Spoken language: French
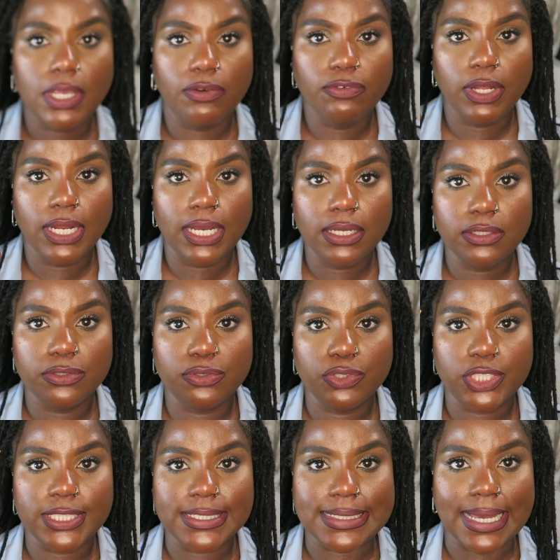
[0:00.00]
voilà, de
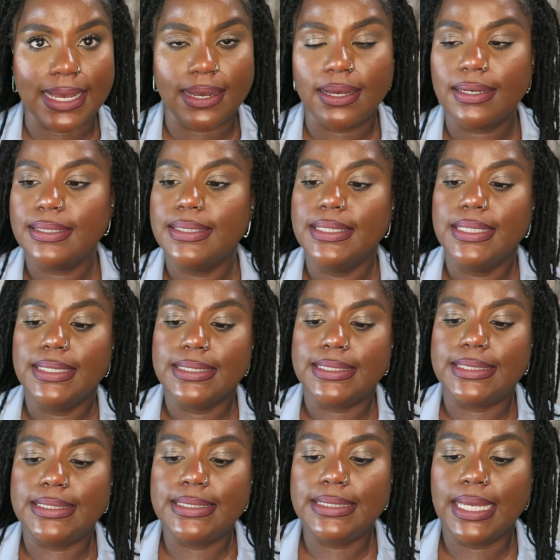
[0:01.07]
chez Zara,
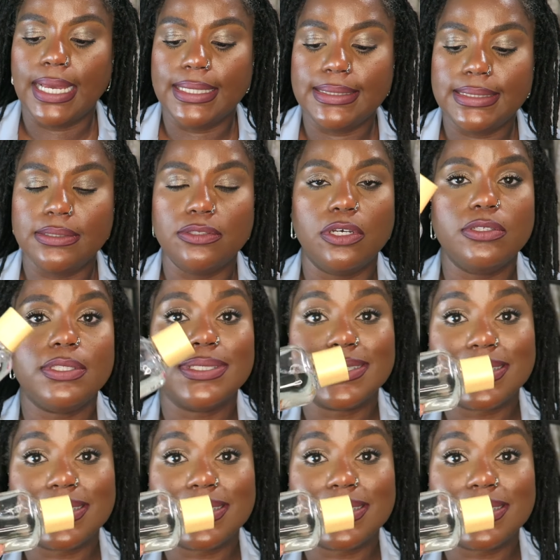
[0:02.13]
qui a des notes